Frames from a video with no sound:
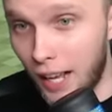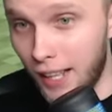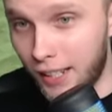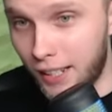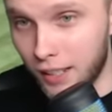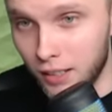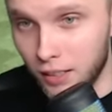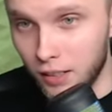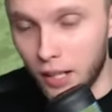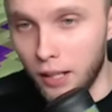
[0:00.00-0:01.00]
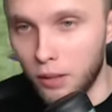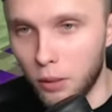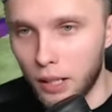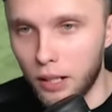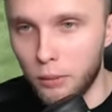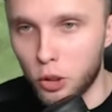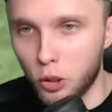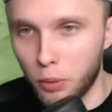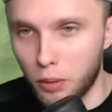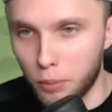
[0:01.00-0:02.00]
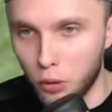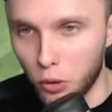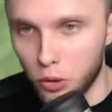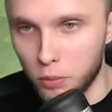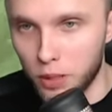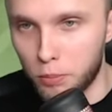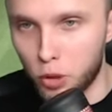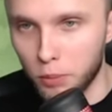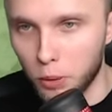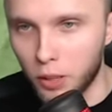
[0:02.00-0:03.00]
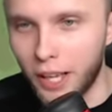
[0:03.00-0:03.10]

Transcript: Tak! Ej, dobra, ale muszę to potem podnosić, bo jest przypał,